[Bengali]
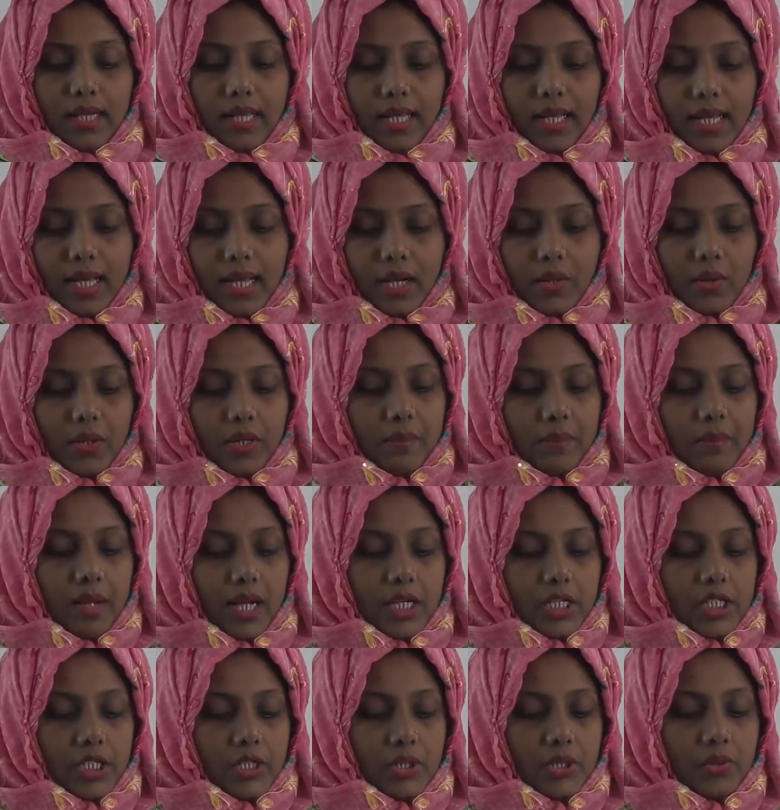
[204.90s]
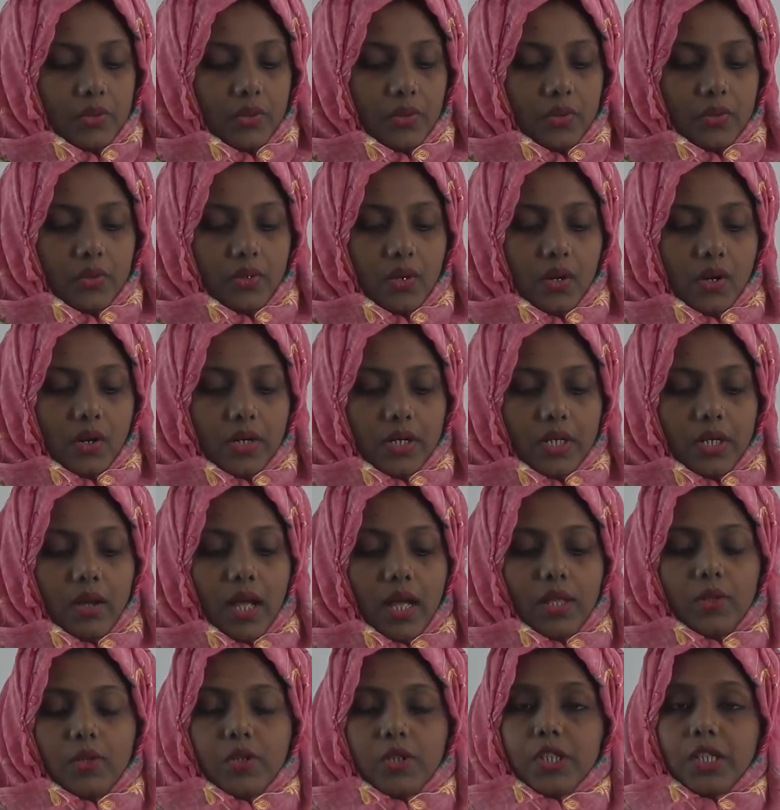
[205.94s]
এ কারণে মা শিশুর অনুকরণীয়
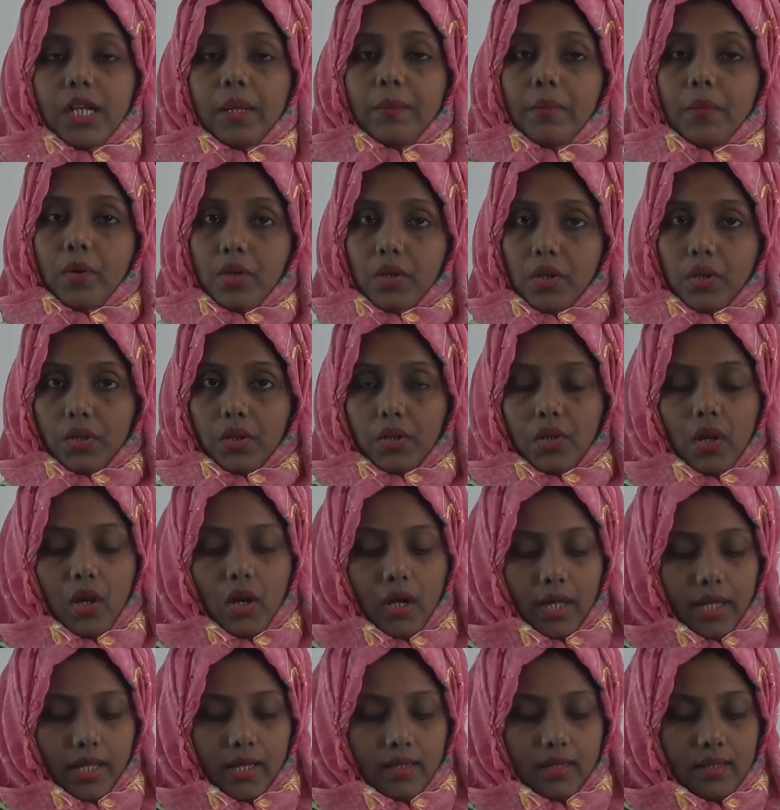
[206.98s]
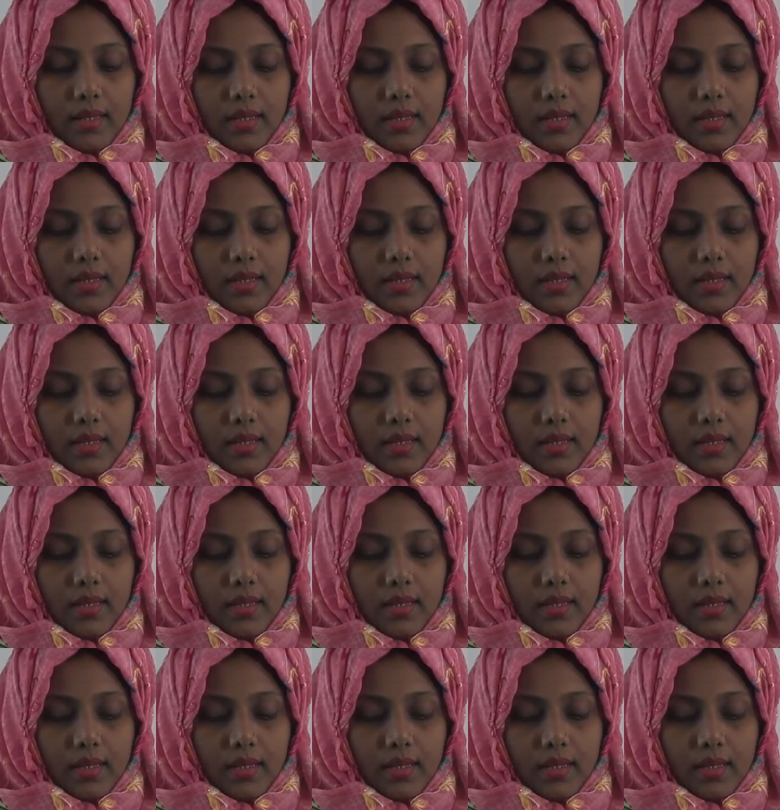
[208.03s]
আদর্শে পরিণত হয়